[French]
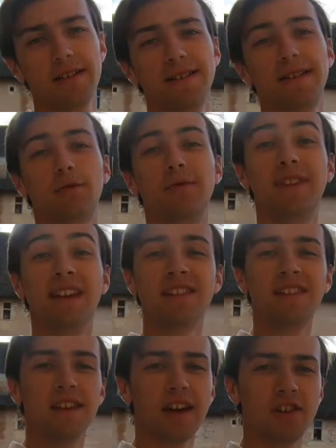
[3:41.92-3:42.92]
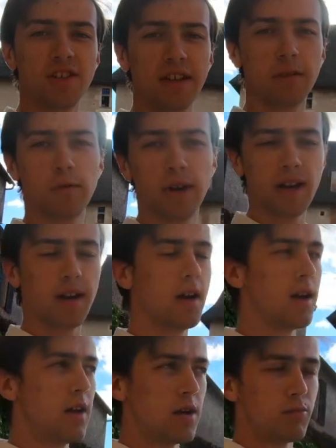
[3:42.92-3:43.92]
C'est une technique architecturale
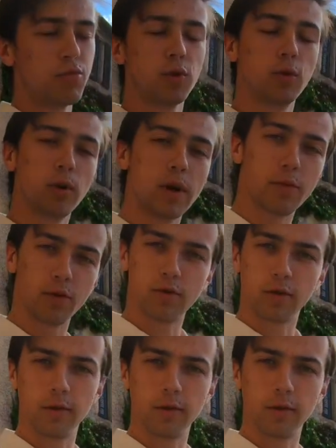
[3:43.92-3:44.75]
plutôt répandue en